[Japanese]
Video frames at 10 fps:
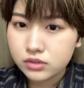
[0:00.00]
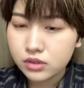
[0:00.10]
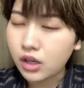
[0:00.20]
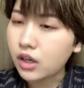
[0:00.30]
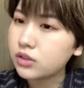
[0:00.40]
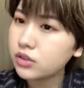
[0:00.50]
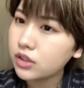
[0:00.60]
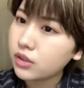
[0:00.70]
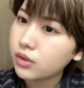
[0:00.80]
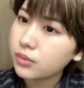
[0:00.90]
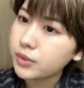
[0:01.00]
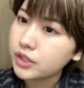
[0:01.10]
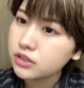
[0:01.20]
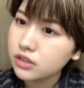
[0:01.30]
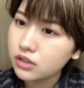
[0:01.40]
う、ああどうなんだろう、見
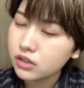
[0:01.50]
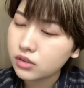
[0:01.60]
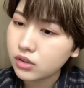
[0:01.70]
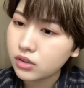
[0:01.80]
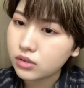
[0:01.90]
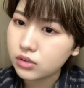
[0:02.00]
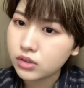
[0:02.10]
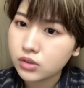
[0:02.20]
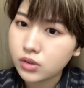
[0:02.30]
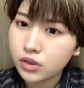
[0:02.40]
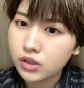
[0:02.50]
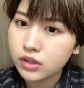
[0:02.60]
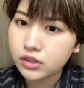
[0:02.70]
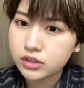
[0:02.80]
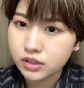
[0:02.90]
やすかったのかな、どうなのか分かん
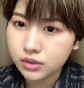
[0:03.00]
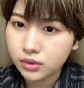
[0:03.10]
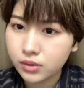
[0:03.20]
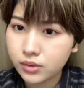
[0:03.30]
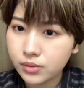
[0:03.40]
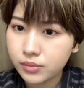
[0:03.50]
ないですけど、